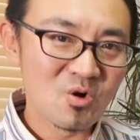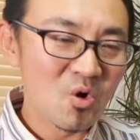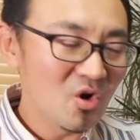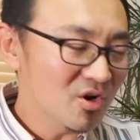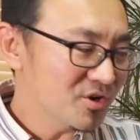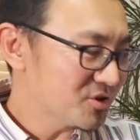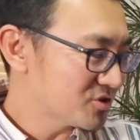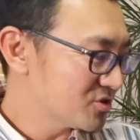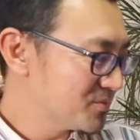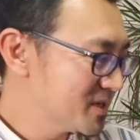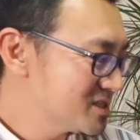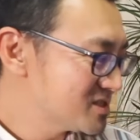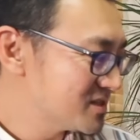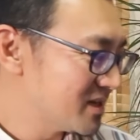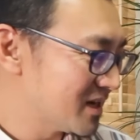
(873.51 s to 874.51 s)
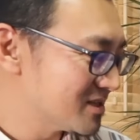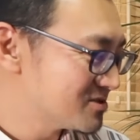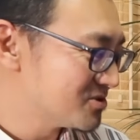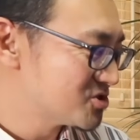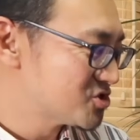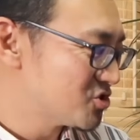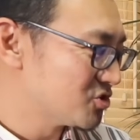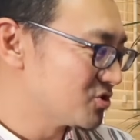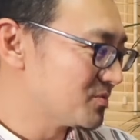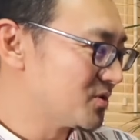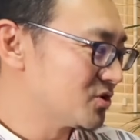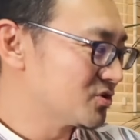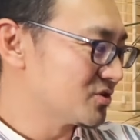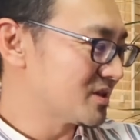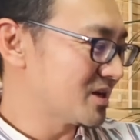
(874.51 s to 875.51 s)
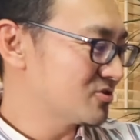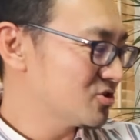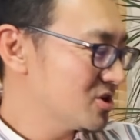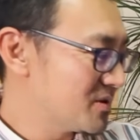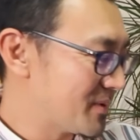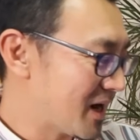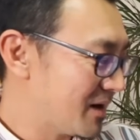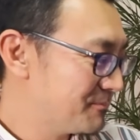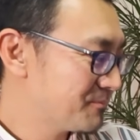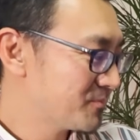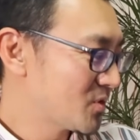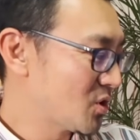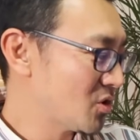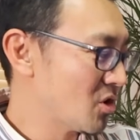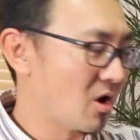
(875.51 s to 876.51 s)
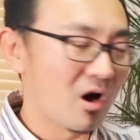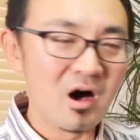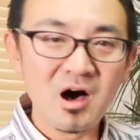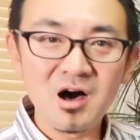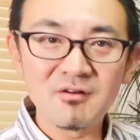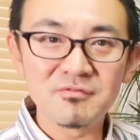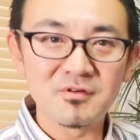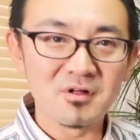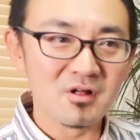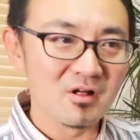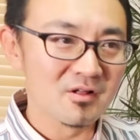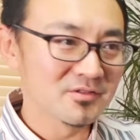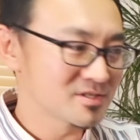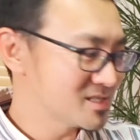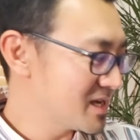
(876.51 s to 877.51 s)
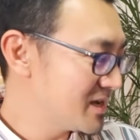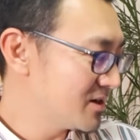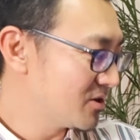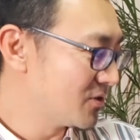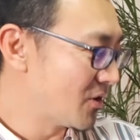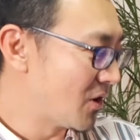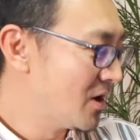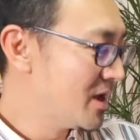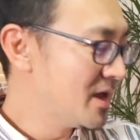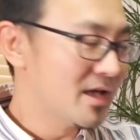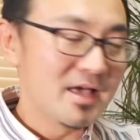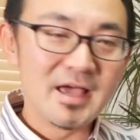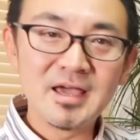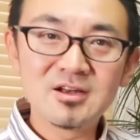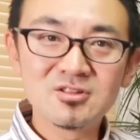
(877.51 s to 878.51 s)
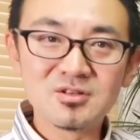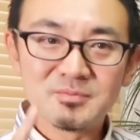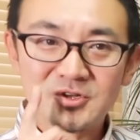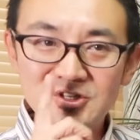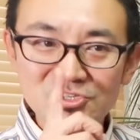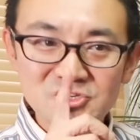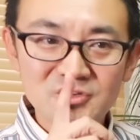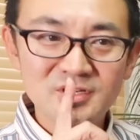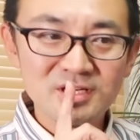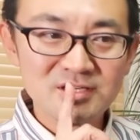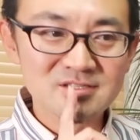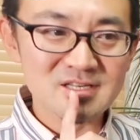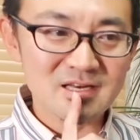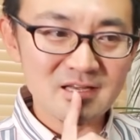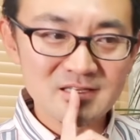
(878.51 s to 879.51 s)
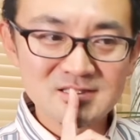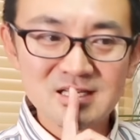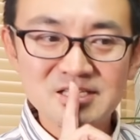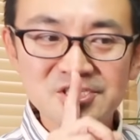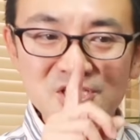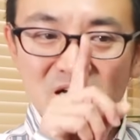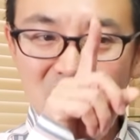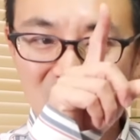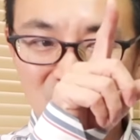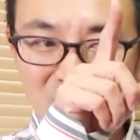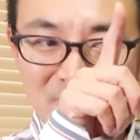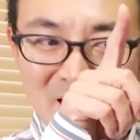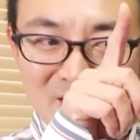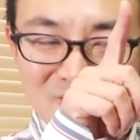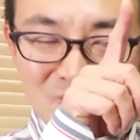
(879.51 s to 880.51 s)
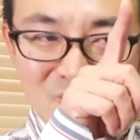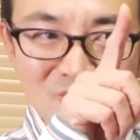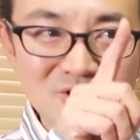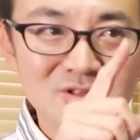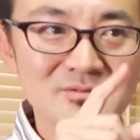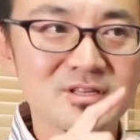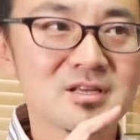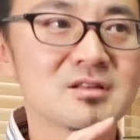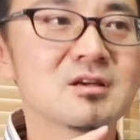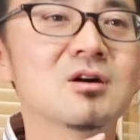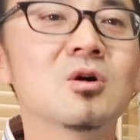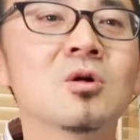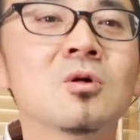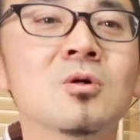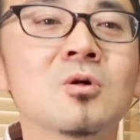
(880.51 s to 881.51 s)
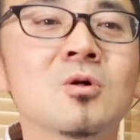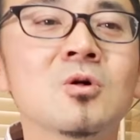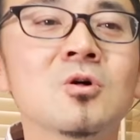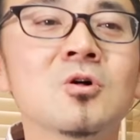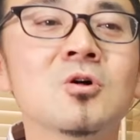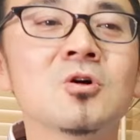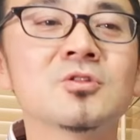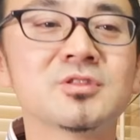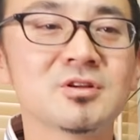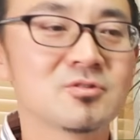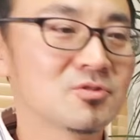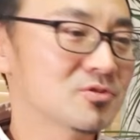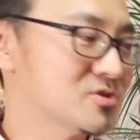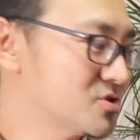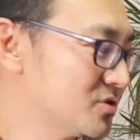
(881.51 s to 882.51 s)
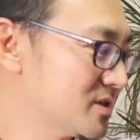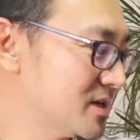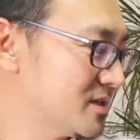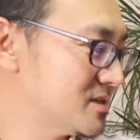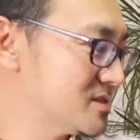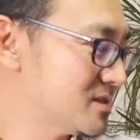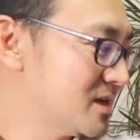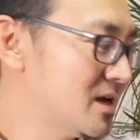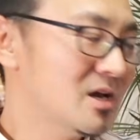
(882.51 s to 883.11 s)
声を止めずに発音しようと思うと、例えば、この awful の最後の L のポジションにいるじゃないですか舌がこう前の方に伸びてて「おー」っていうこの状態ですね